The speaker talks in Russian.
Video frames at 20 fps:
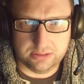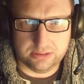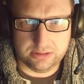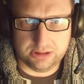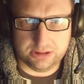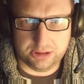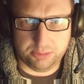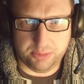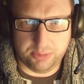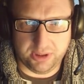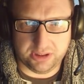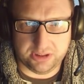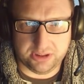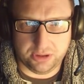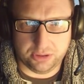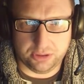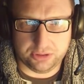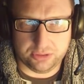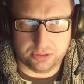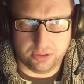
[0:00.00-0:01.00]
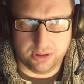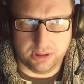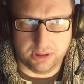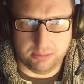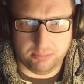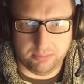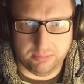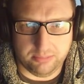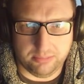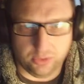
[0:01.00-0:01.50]
Теперь остается только
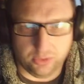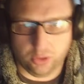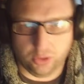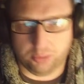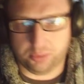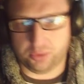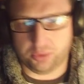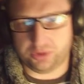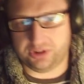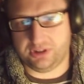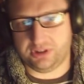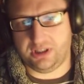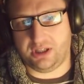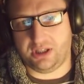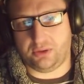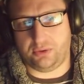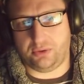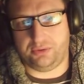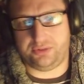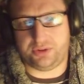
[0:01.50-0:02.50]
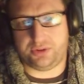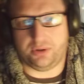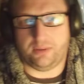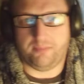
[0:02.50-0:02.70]
лопнуть и нахуй, и все.